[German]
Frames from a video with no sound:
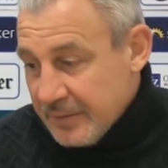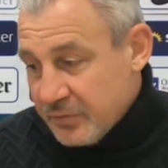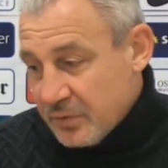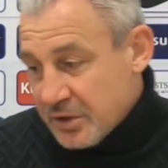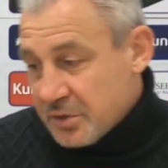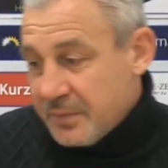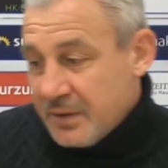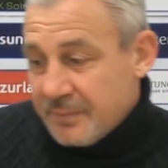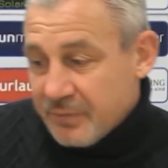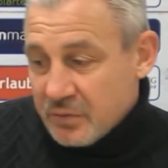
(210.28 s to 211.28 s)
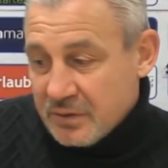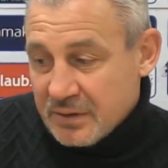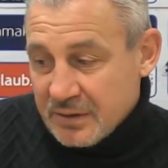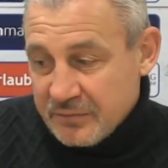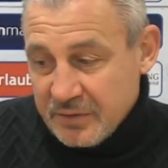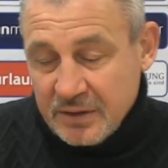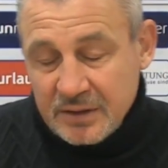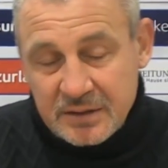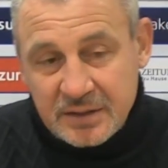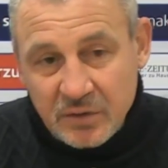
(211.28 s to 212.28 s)
für das Spiel und äh, wie ich
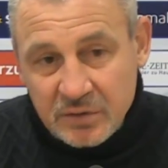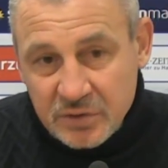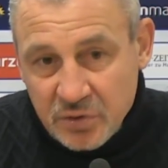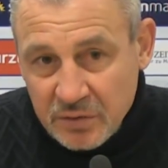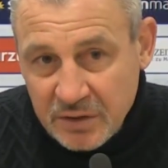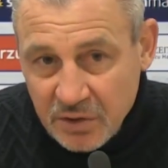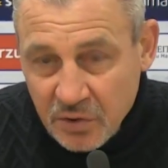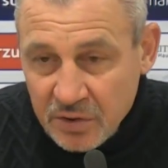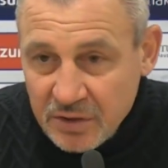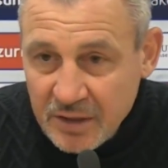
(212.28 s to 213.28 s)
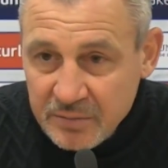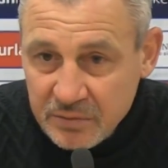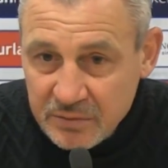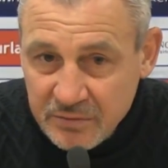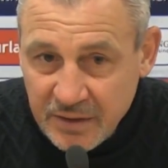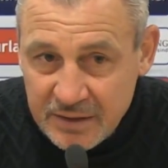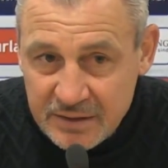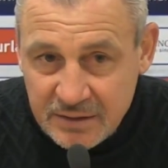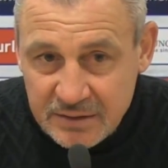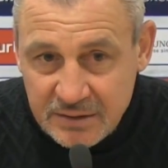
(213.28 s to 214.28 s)
das auch schon gehört habe und
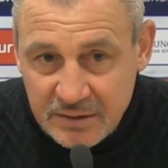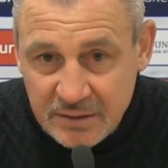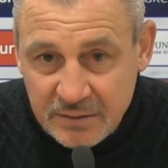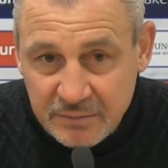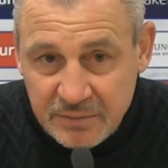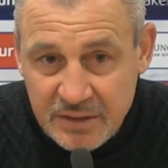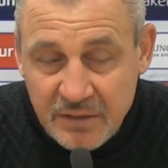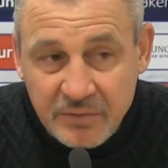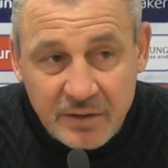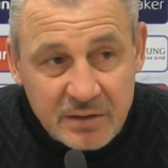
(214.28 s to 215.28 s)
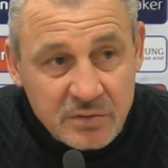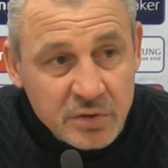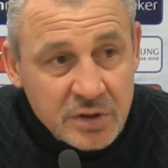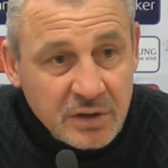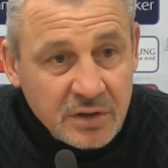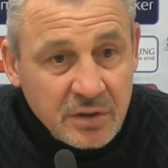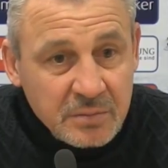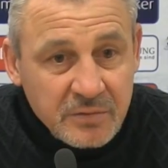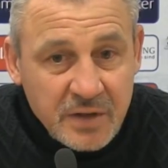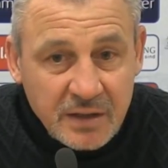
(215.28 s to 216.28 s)
weiß, dass äh, sehr viele Zuschauer
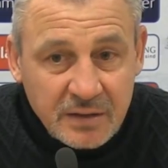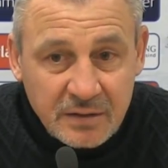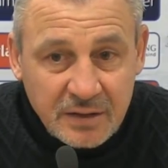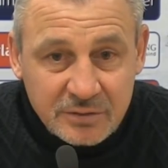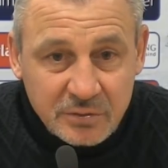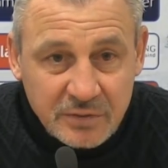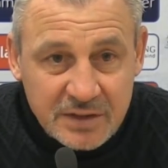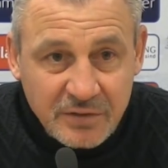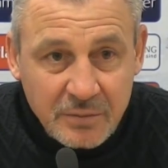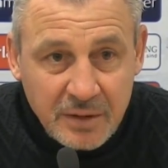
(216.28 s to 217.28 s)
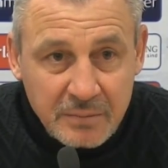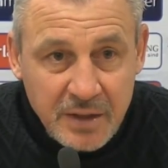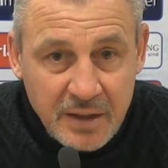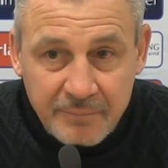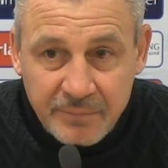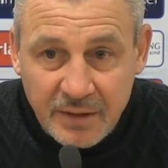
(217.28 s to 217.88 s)
kommen werden, also was will man mehr.